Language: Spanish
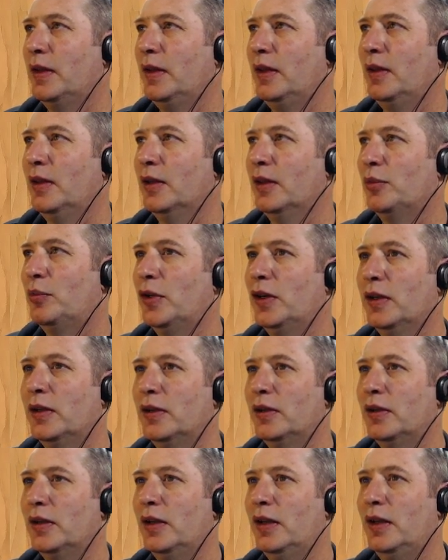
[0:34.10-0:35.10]
y
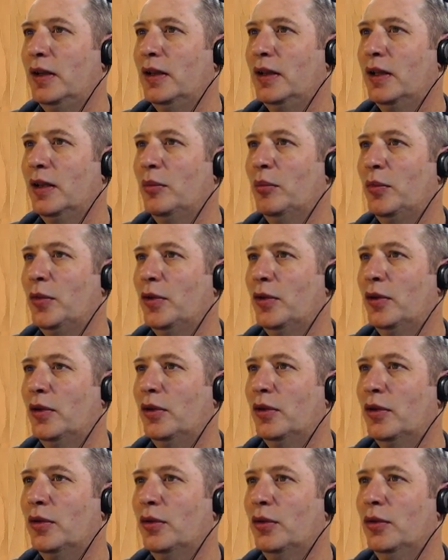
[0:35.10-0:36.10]
después el templo
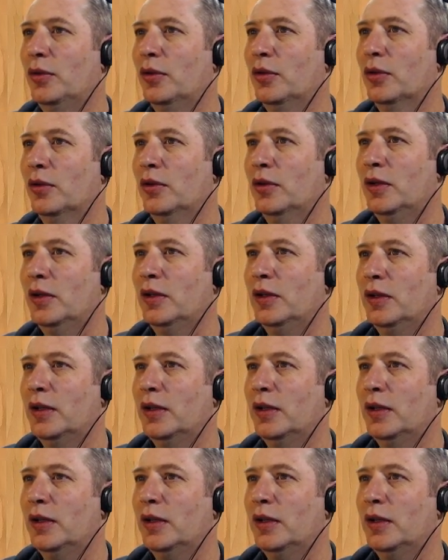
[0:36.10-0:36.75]
oculto.